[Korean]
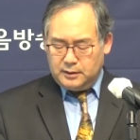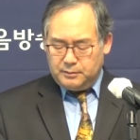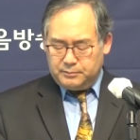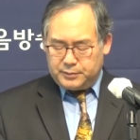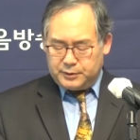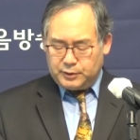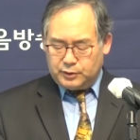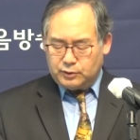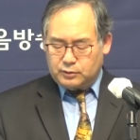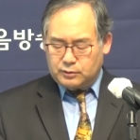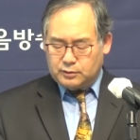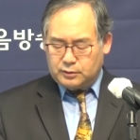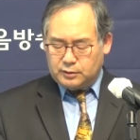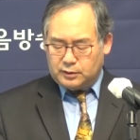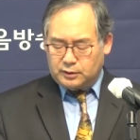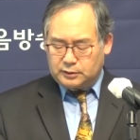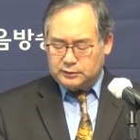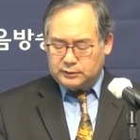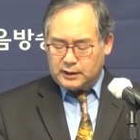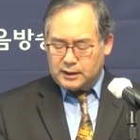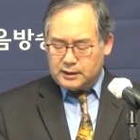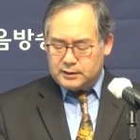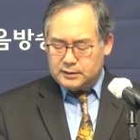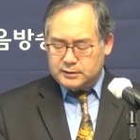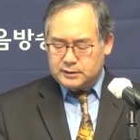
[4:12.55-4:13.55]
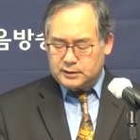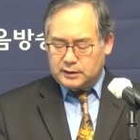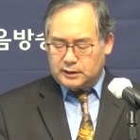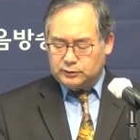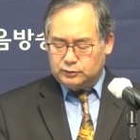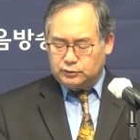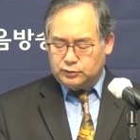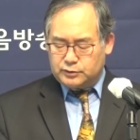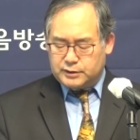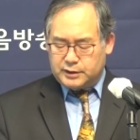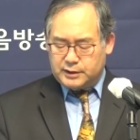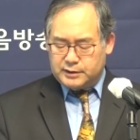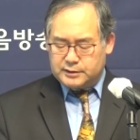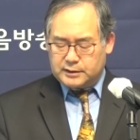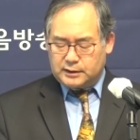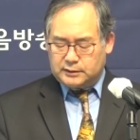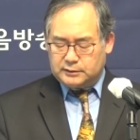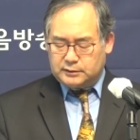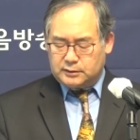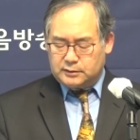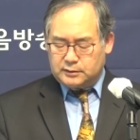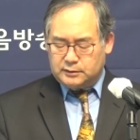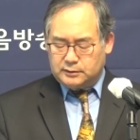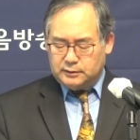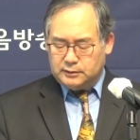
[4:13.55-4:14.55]
비록 그렇다 할지라도
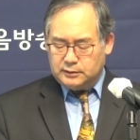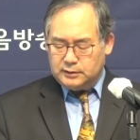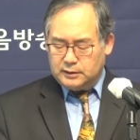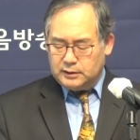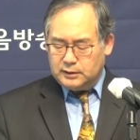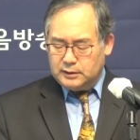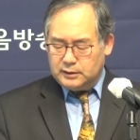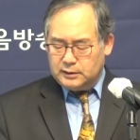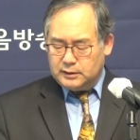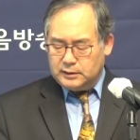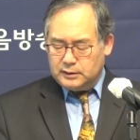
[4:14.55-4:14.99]
제자들은